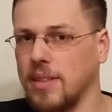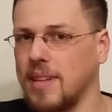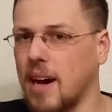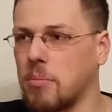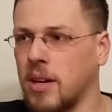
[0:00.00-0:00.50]

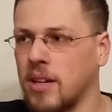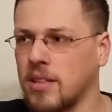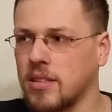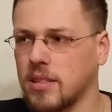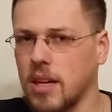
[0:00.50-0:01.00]

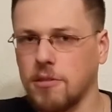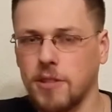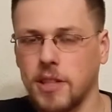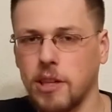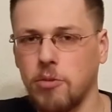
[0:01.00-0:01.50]
Damals,
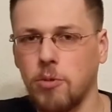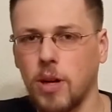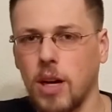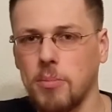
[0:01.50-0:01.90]
Anfang Januar,